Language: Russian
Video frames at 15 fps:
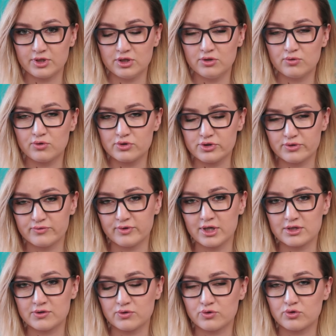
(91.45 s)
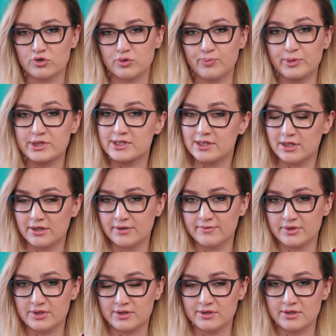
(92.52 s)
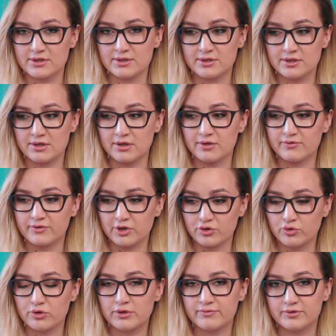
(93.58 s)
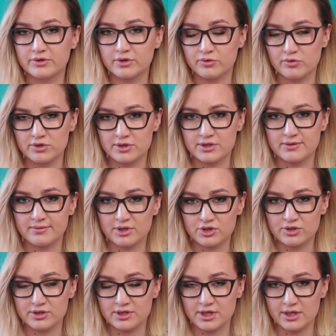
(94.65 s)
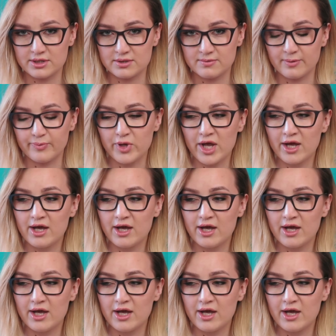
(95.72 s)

и очень важна тоже последовательность, э, в которой вы наносите ваши средства.